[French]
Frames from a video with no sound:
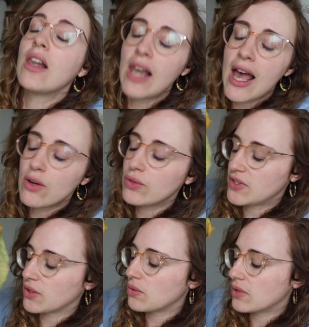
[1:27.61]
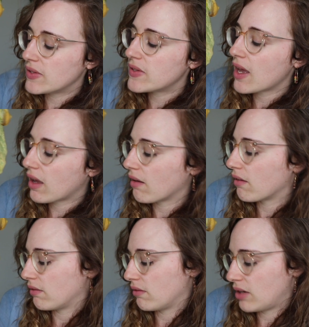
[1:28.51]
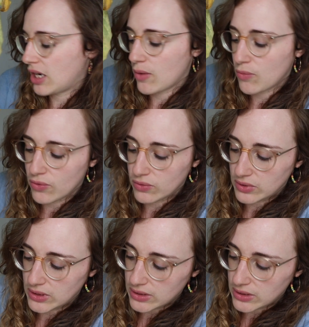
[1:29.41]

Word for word: Là, le terreau est sec, hein, clairement,